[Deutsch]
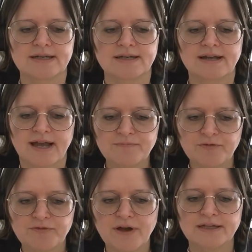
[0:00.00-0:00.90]

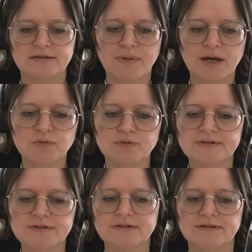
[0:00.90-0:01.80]
keimfreien
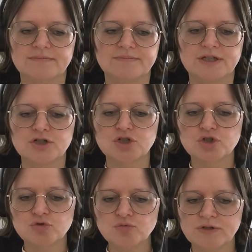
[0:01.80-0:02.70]
Maus ähm, den
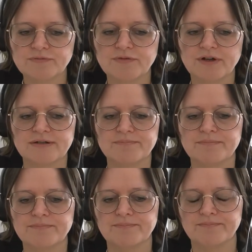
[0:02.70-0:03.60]
Stuhl von
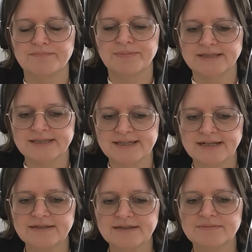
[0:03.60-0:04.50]
einem
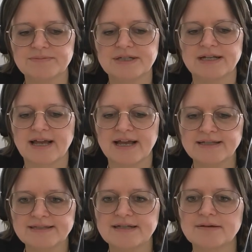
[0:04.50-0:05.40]
Patienten gibt, der ein
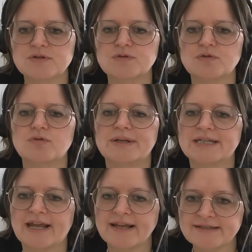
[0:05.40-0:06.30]
Reizdarmsyndrom
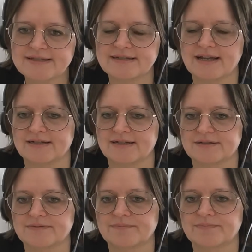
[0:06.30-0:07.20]
mit Ängsten hat,